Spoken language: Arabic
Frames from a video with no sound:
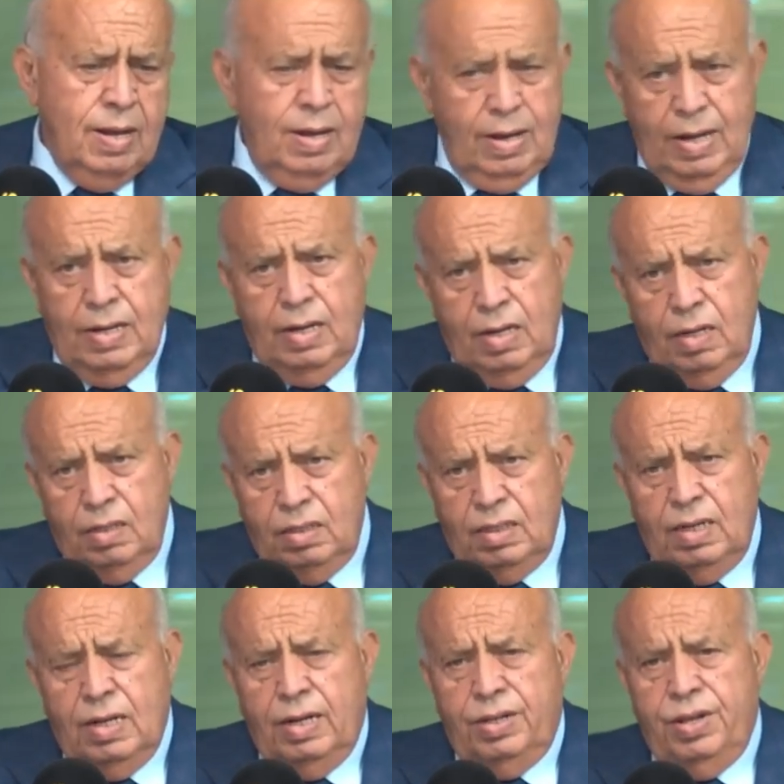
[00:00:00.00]
هذه
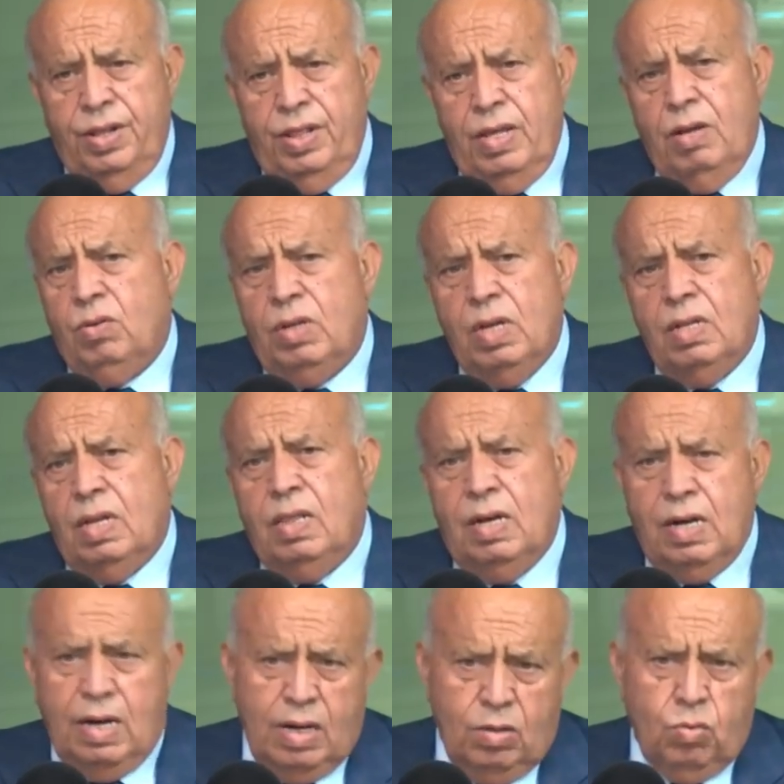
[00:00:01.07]
الزيارات هذه وتنتظر
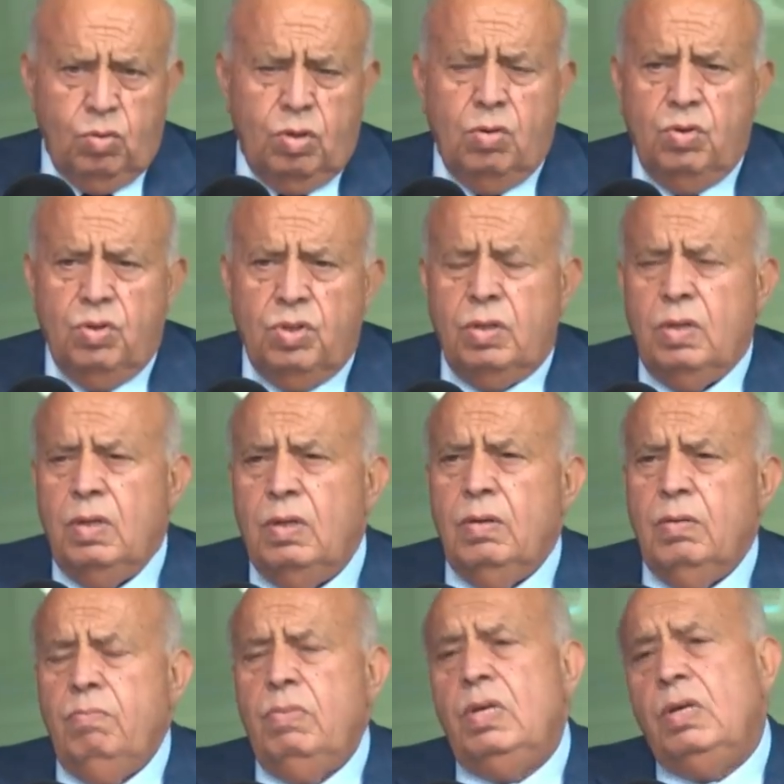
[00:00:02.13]
أن تتوج
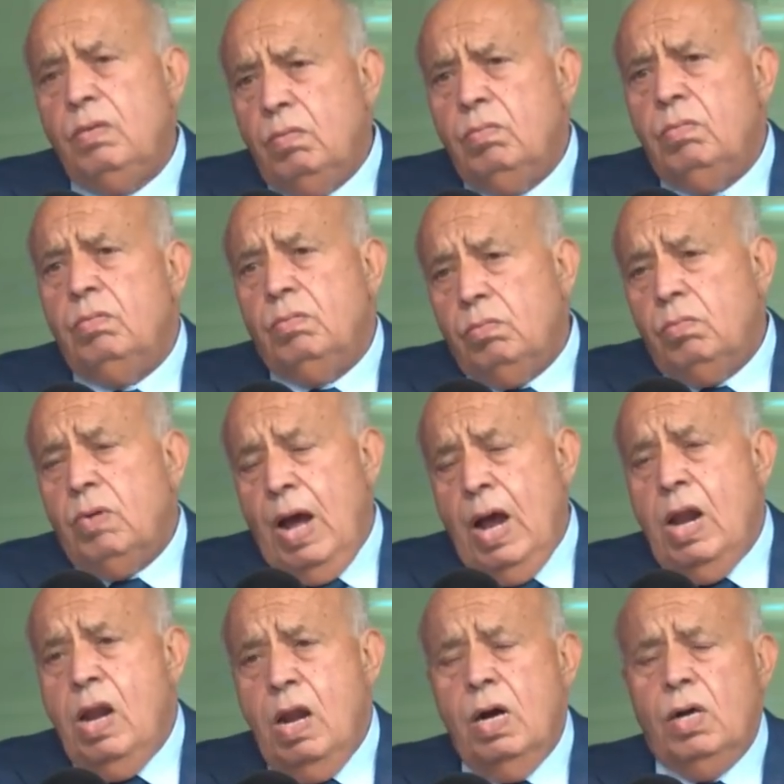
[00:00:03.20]

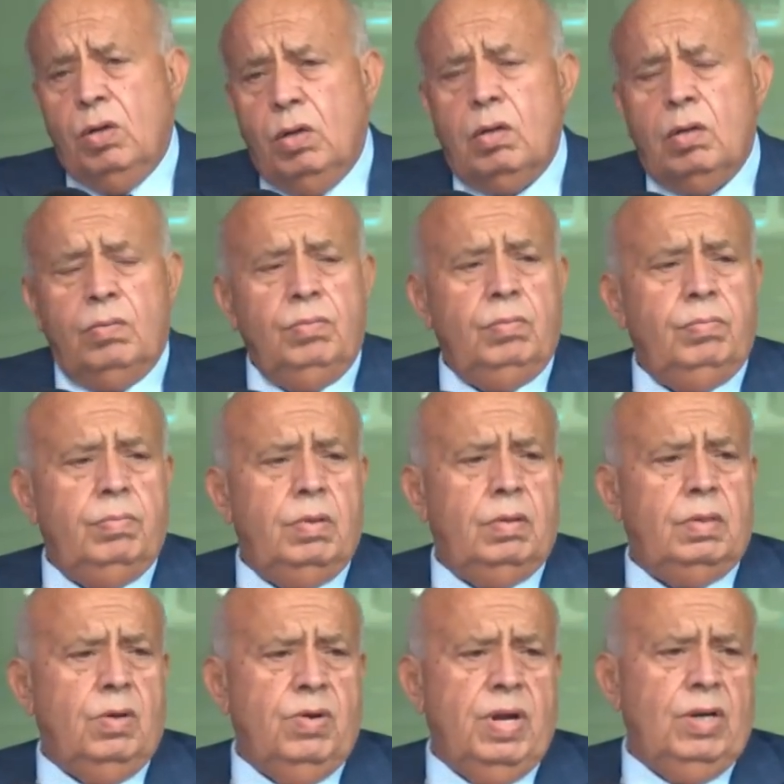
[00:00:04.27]
بحل آخر
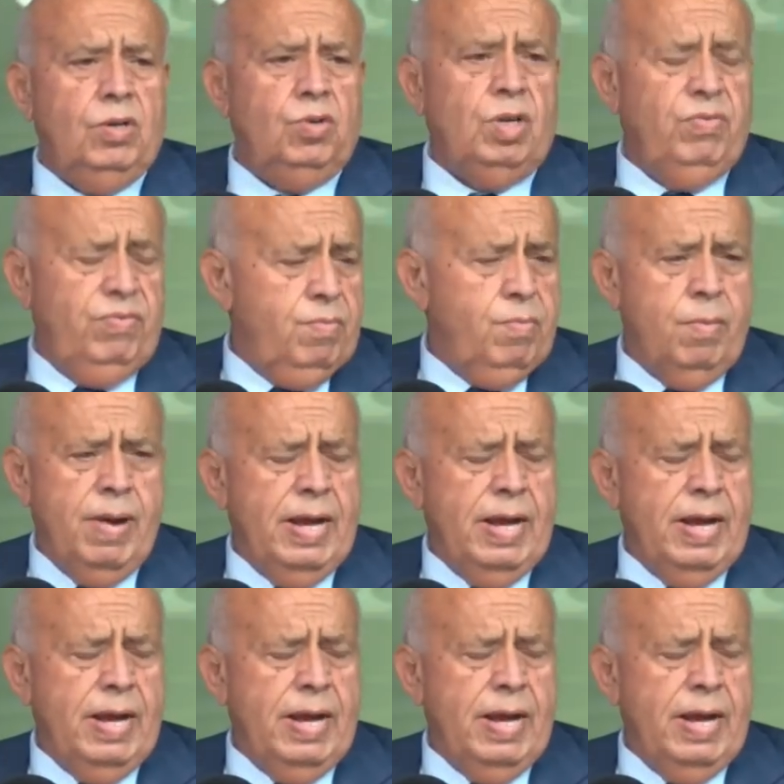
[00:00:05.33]
نرجع عليه فيما بعد